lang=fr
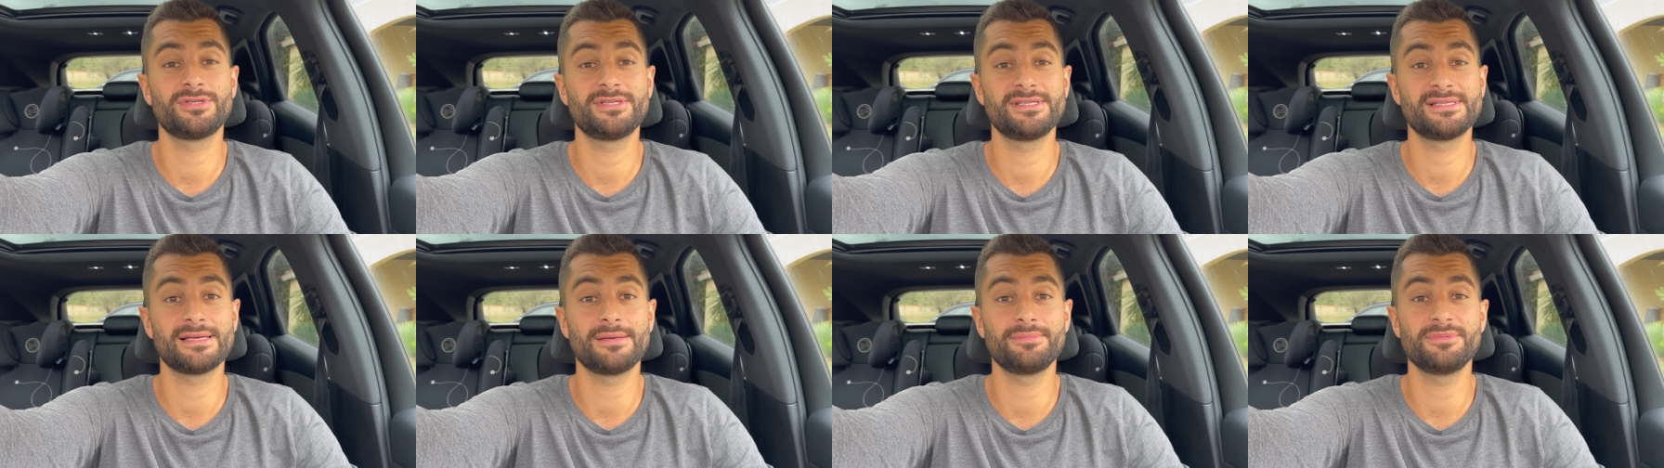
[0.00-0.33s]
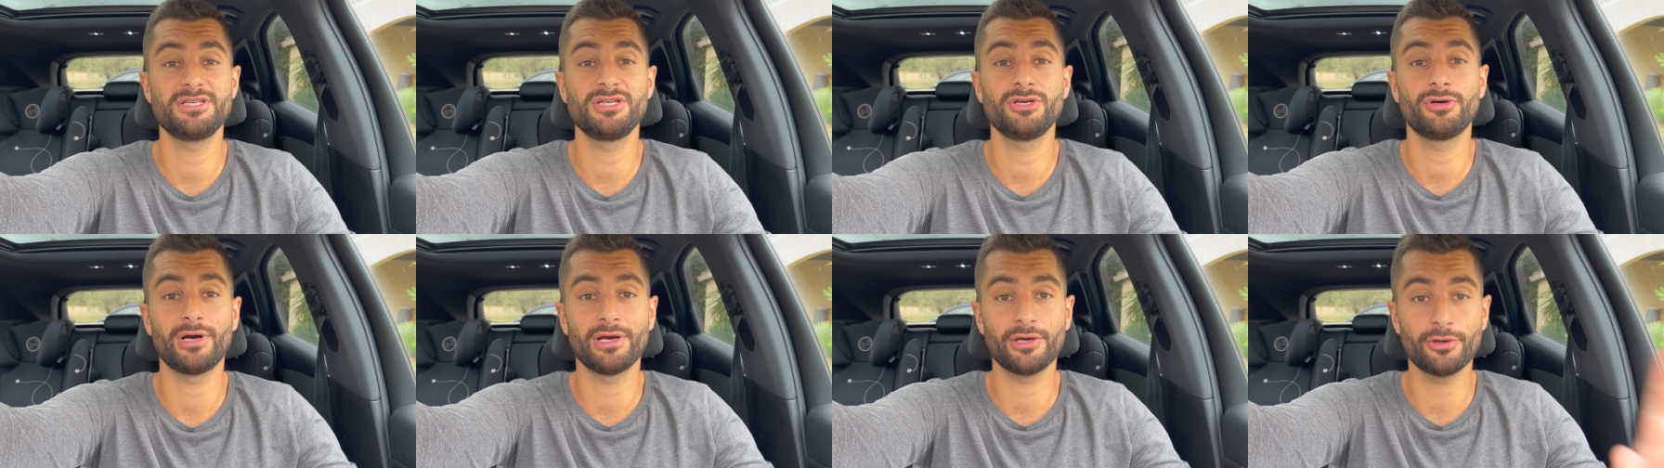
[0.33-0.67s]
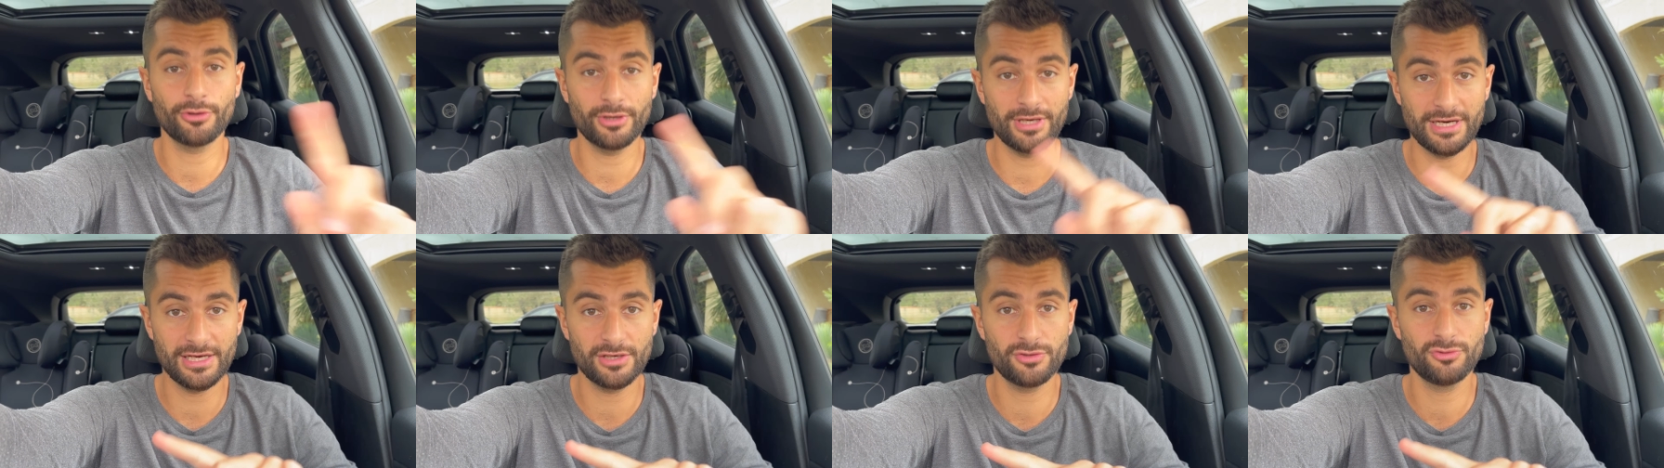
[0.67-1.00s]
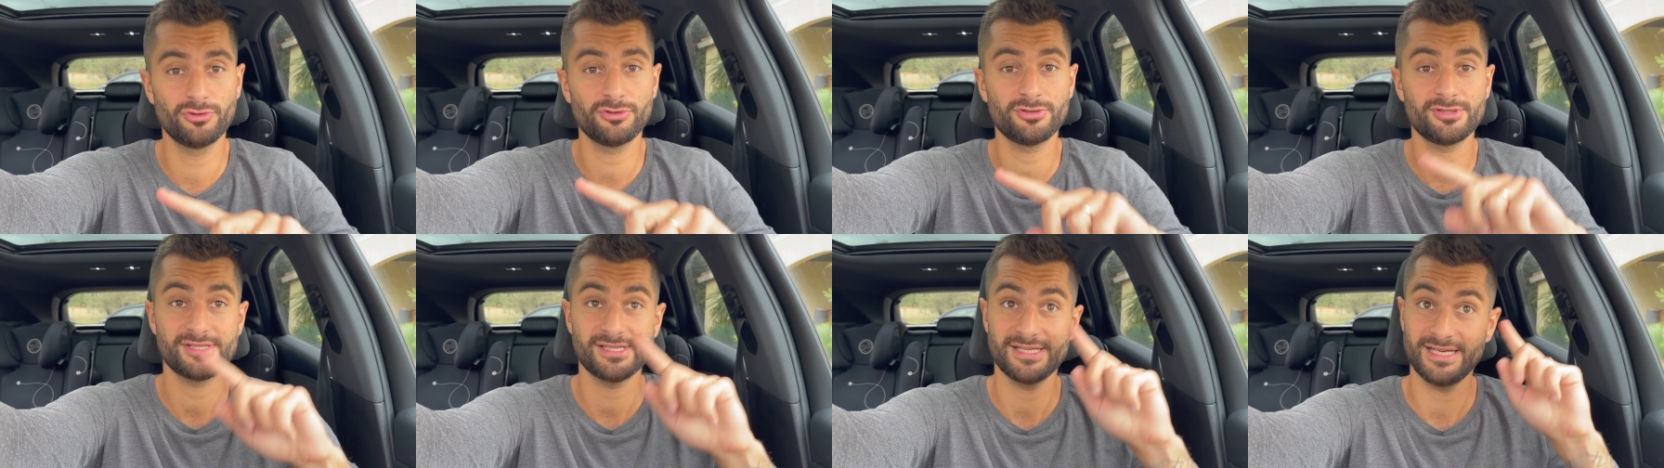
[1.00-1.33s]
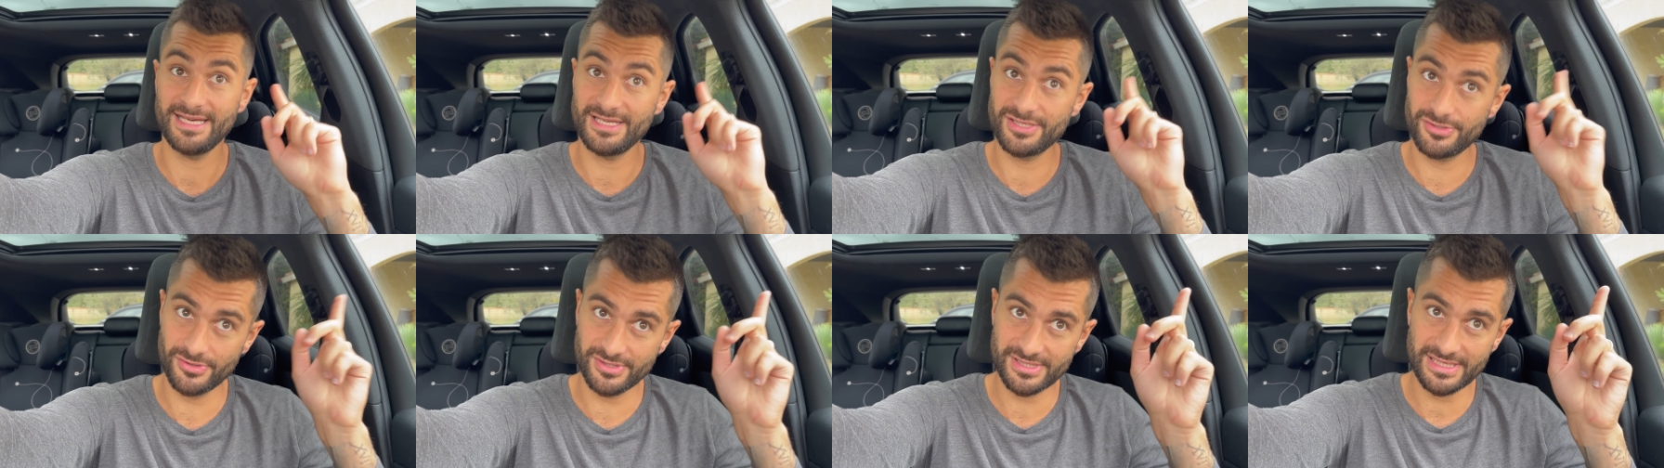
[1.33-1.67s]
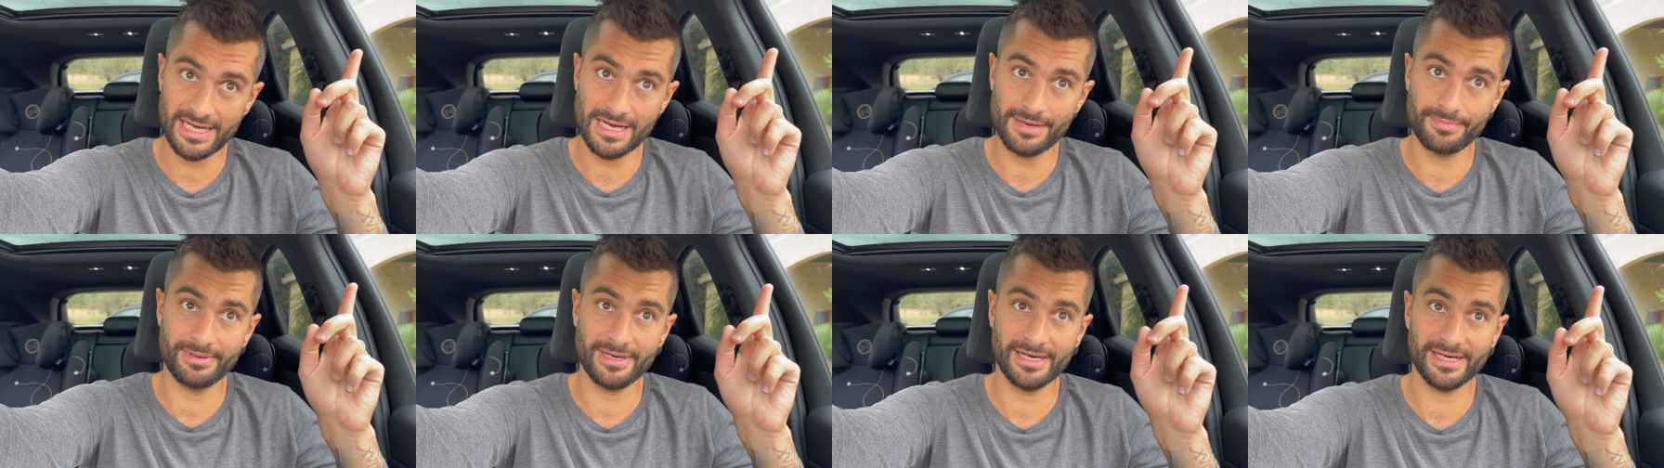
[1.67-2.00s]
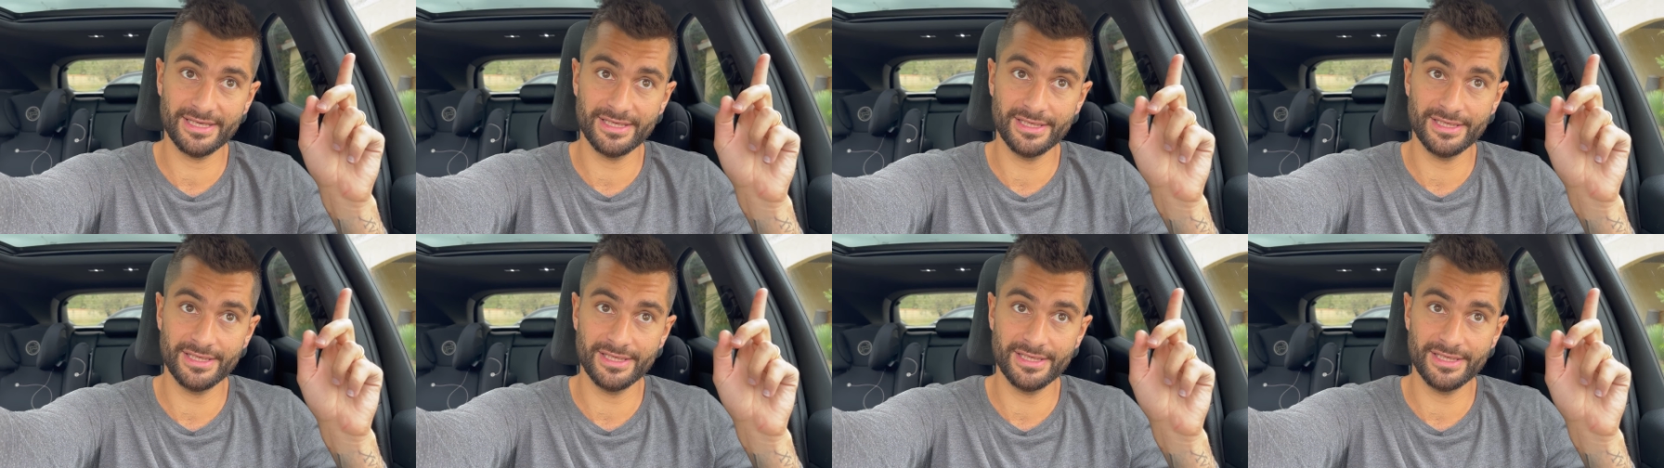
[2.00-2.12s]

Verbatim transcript: samedi, il n'y aura que de la course et ce sera à Paris.